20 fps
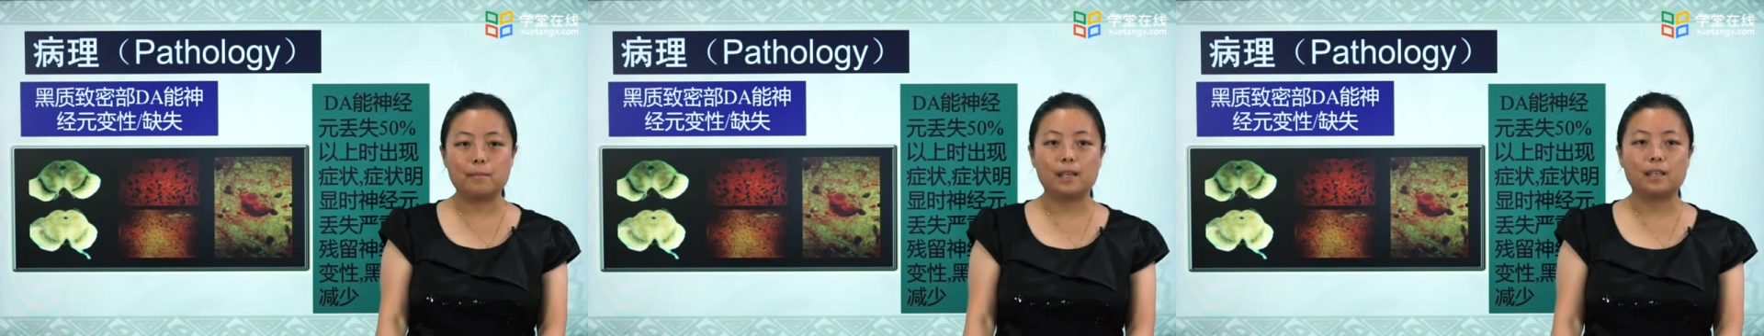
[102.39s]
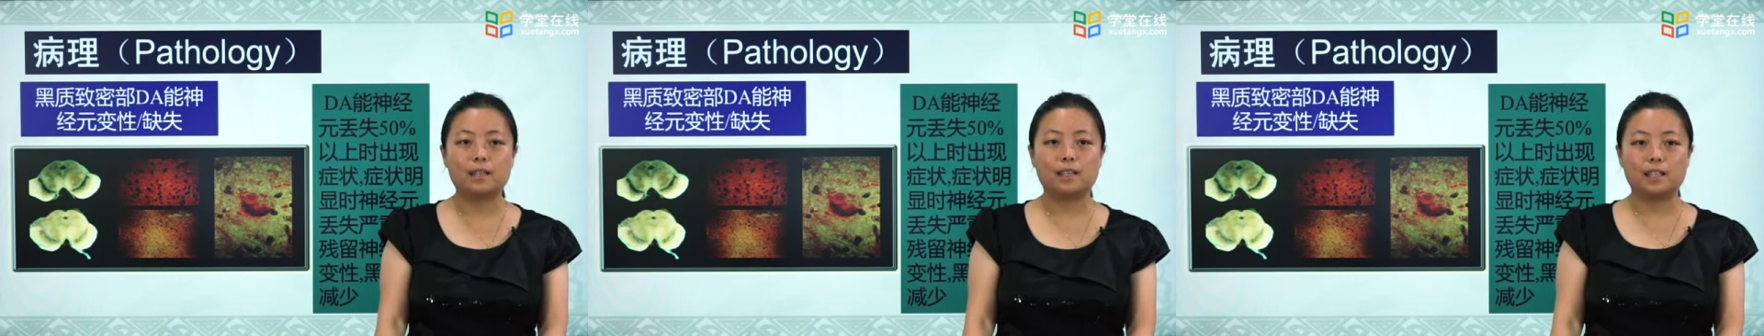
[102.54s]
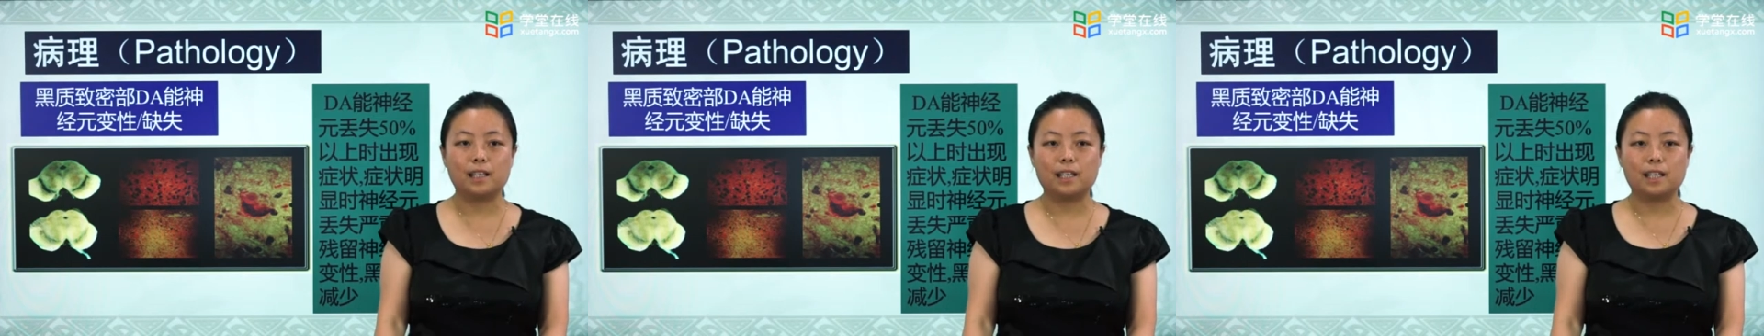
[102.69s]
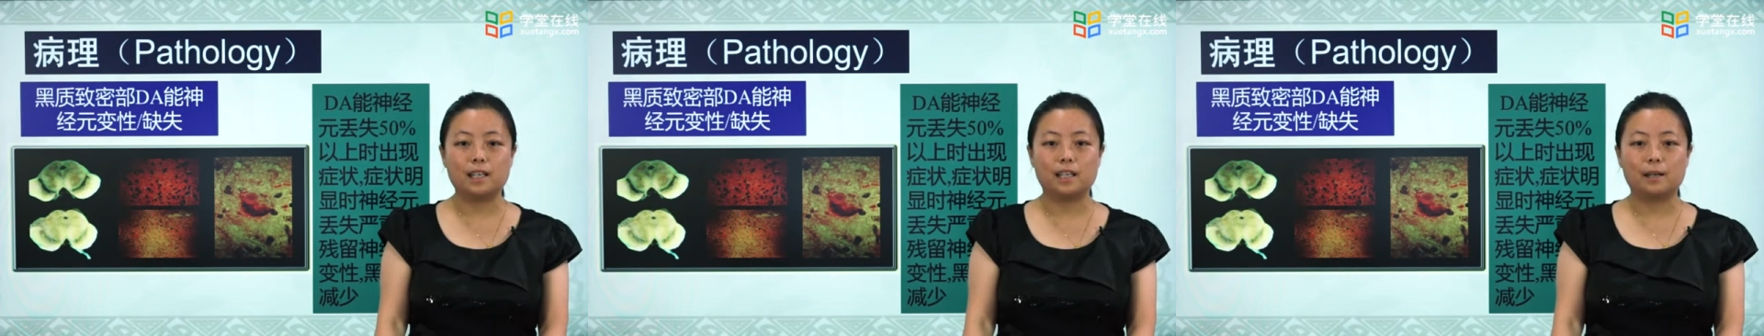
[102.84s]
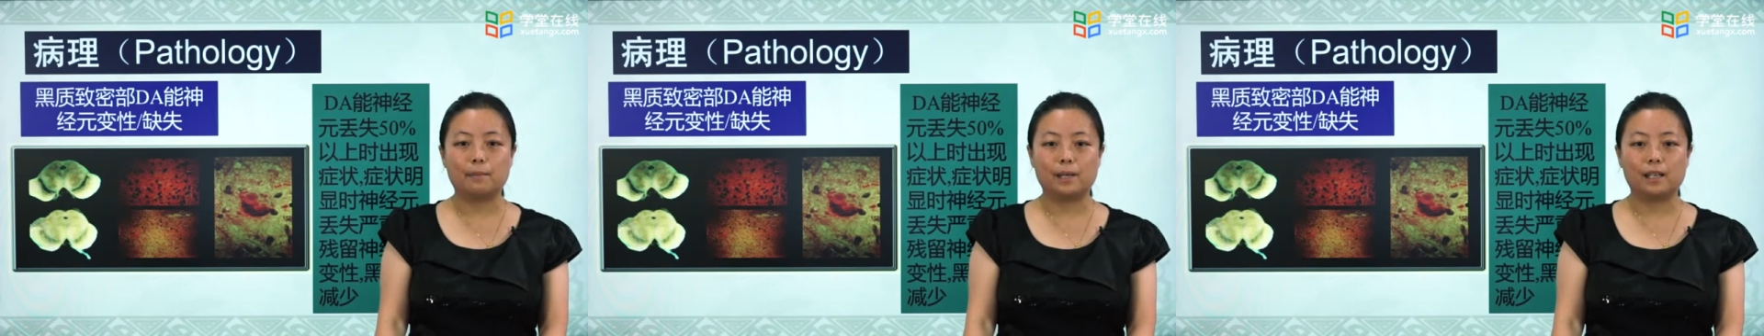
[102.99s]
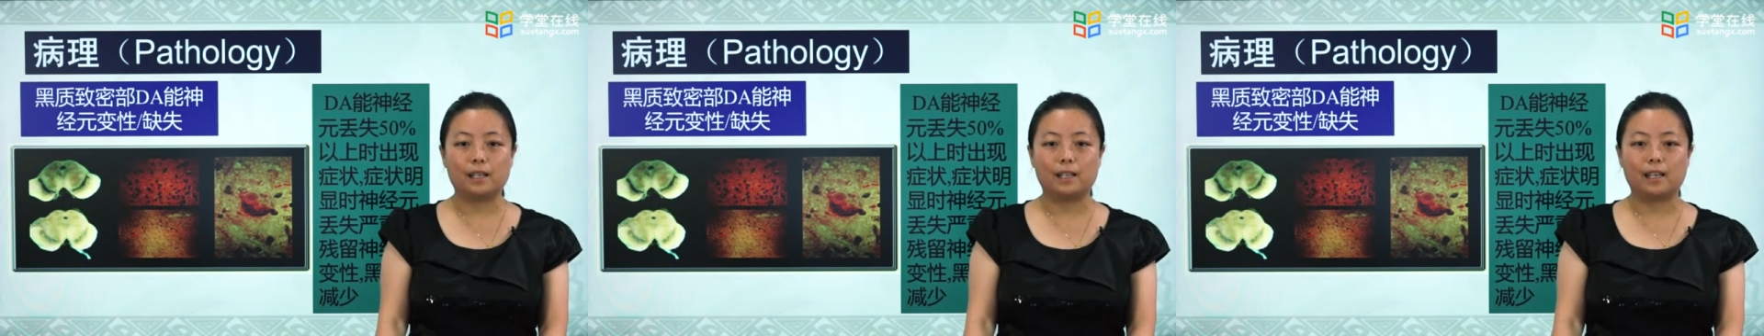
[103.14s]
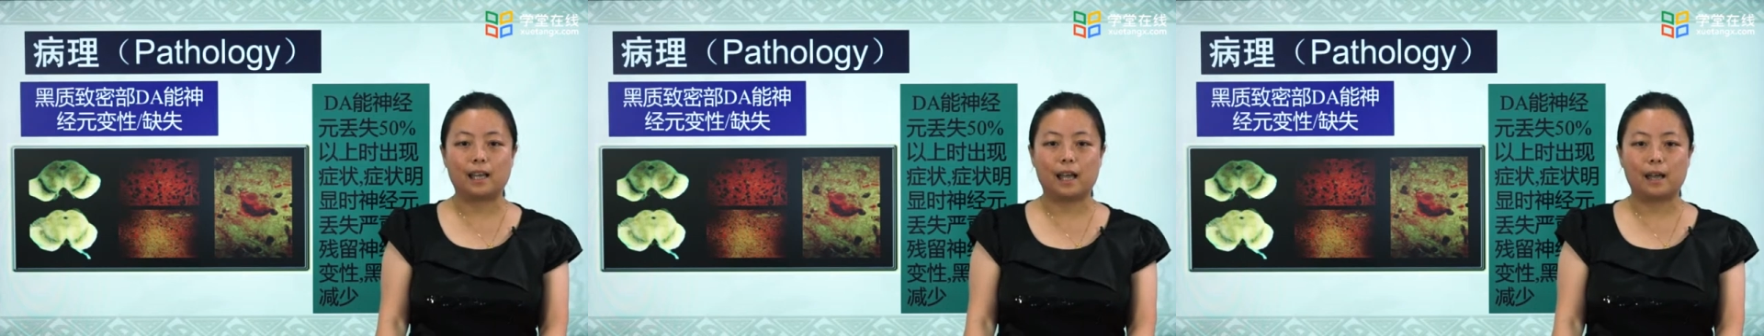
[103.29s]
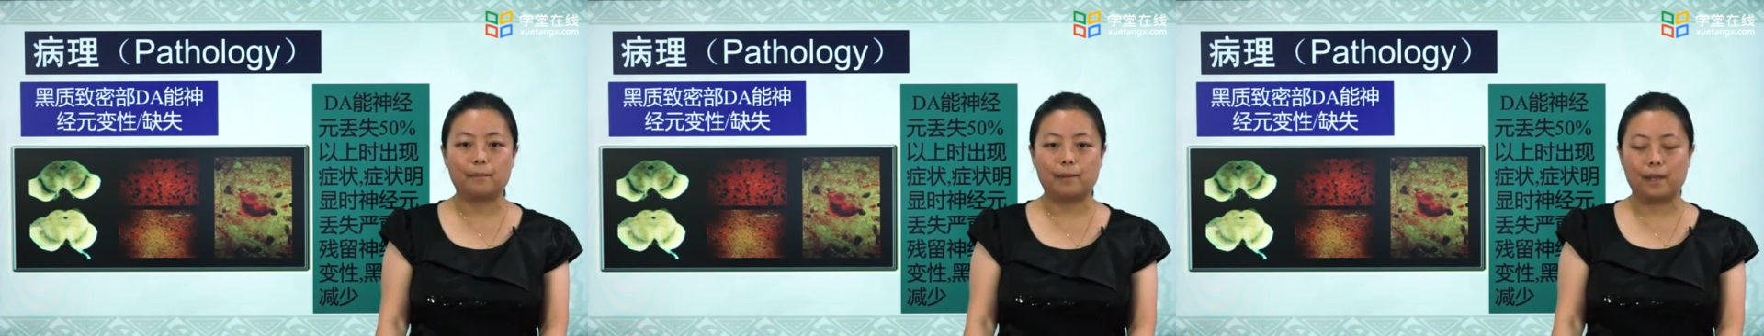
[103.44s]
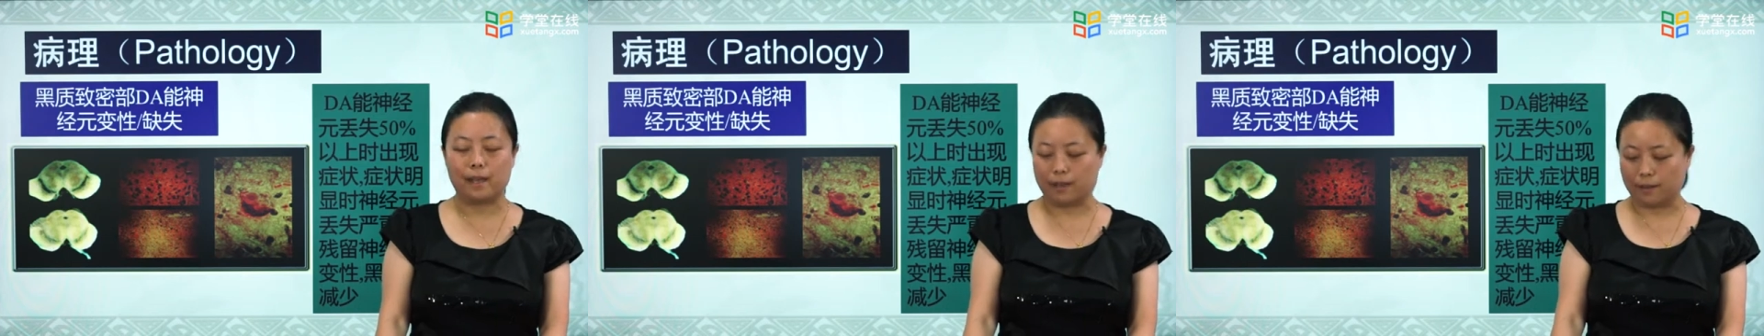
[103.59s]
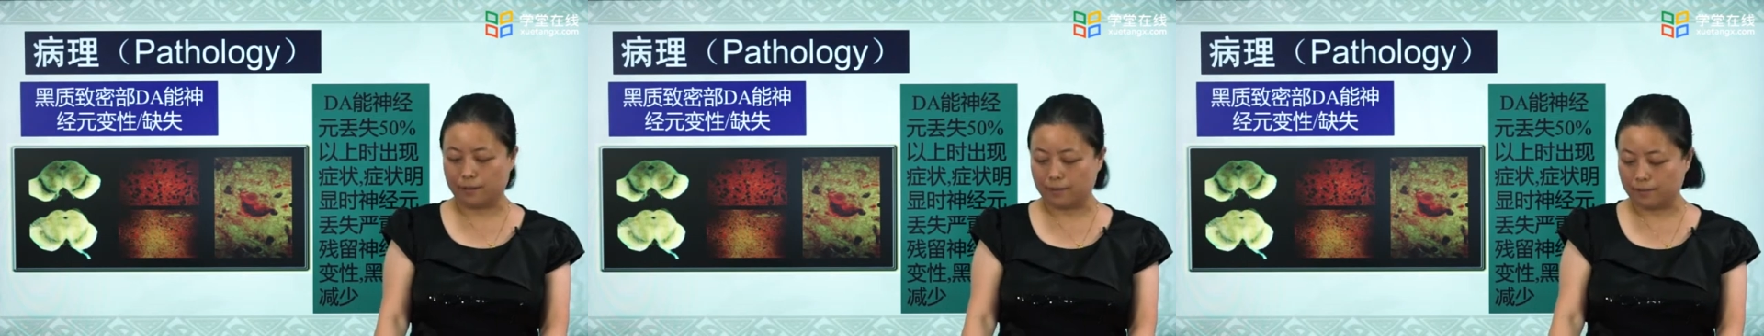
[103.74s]
病的第一个病理改
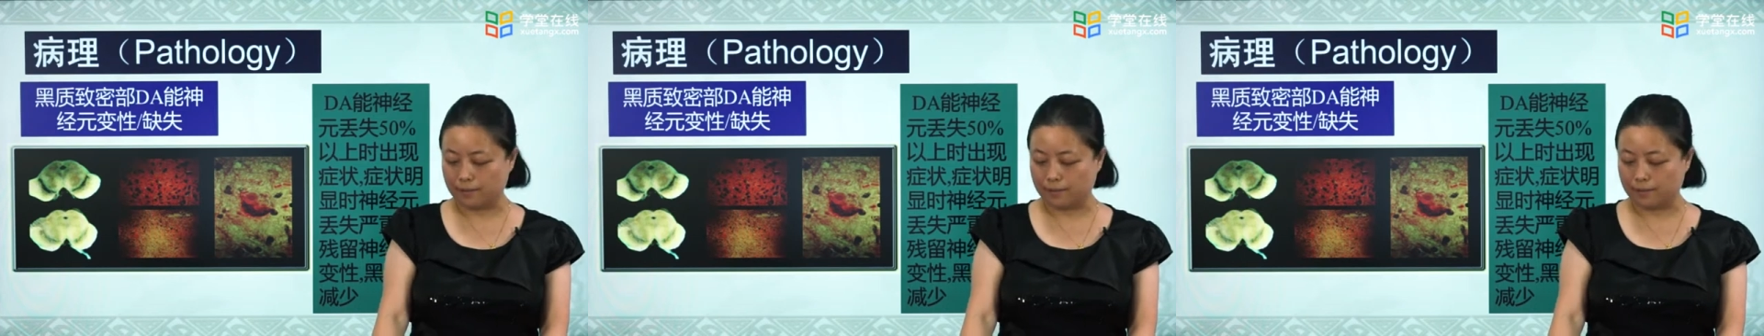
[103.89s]
变。